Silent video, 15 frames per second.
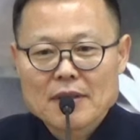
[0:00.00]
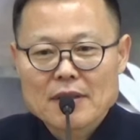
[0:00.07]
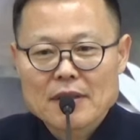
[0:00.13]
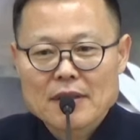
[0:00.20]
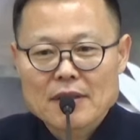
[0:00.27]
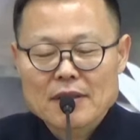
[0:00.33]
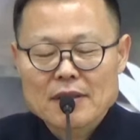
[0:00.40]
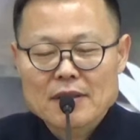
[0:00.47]

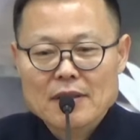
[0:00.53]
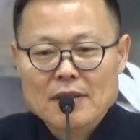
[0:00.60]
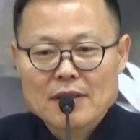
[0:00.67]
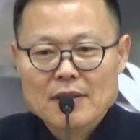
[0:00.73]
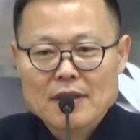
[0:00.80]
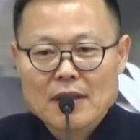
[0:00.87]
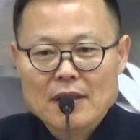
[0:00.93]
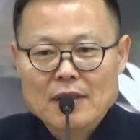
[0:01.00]
예, 이
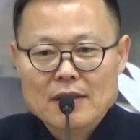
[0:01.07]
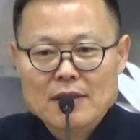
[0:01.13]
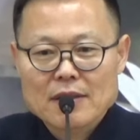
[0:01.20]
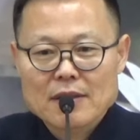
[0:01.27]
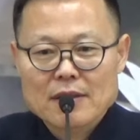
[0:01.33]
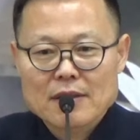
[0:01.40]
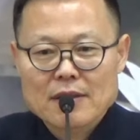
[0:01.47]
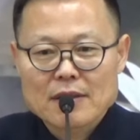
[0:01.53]

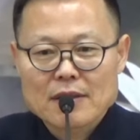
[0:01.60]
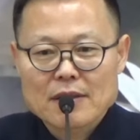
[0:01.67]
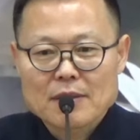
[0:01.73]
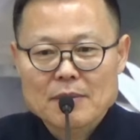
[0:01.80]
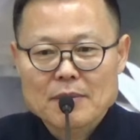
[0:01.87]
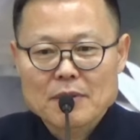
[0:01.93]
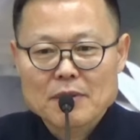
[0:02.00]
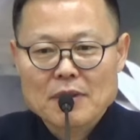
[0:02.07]
실상을
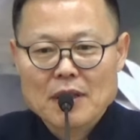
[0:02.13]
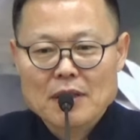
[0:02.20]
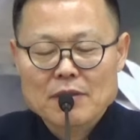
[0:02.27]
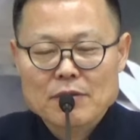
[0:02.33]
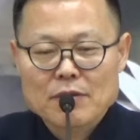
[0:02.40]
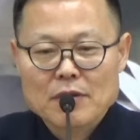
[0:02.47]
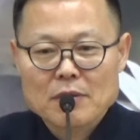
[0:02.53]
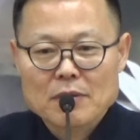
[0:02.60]
예, 묘사할
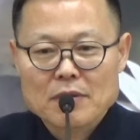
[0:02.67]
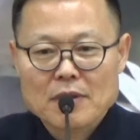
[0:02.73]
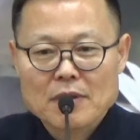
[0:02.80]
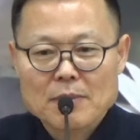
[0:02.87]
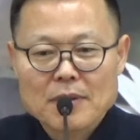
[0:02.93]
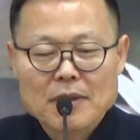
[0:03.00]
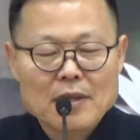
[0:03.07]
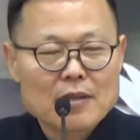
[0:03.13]
수 없고
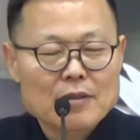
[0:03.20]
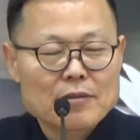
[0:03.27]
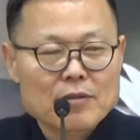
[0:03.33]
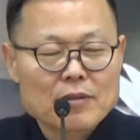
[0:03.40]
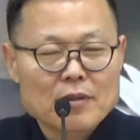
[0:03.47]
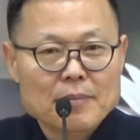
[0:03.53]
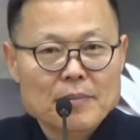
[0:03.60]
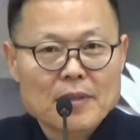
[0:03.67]
설명할
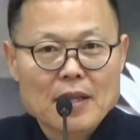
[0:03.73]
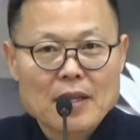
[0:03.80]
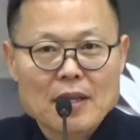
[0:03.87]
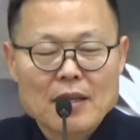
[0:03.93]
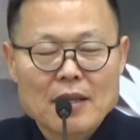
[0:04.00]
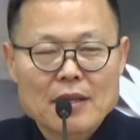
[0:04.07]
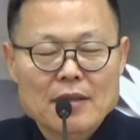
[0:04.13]
수 없다.